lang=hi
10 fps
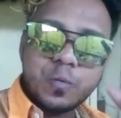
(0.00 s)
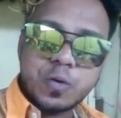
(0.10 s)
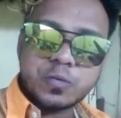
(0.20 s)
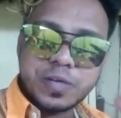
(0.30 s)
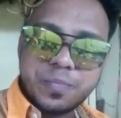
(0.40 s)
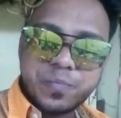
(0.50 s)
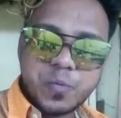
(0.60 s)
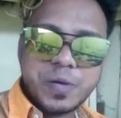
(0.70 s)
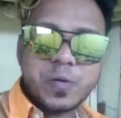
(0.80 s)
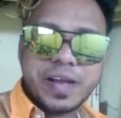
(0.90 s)
वो जो ये
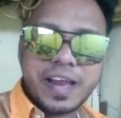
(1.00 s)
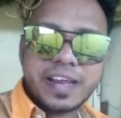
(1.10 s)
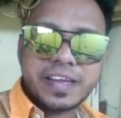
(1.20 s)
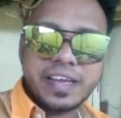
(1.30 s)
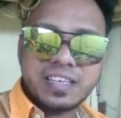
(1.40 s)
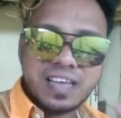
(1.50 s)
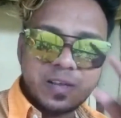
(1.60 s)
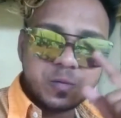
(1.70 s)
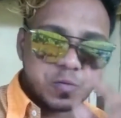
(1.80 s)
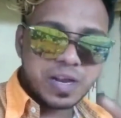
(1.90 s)
मूवी को डायरेक्ट किया है
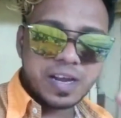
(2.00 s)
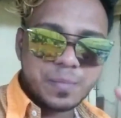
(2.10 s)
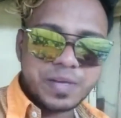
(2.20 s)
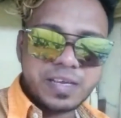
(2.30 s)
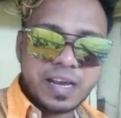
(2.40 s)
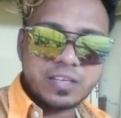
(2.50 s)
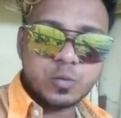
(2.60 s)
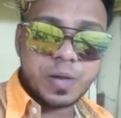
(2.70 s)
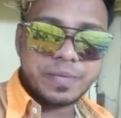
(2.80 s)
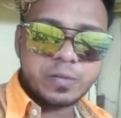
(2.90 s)
शायद उनका नाम नहीं आ रहा
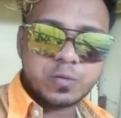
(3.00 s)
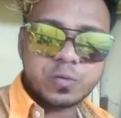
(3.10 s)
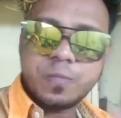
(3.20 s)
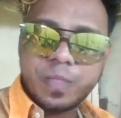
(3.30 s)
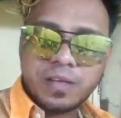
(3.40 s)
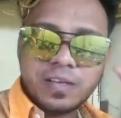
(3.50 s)
जुबा में दोस्तों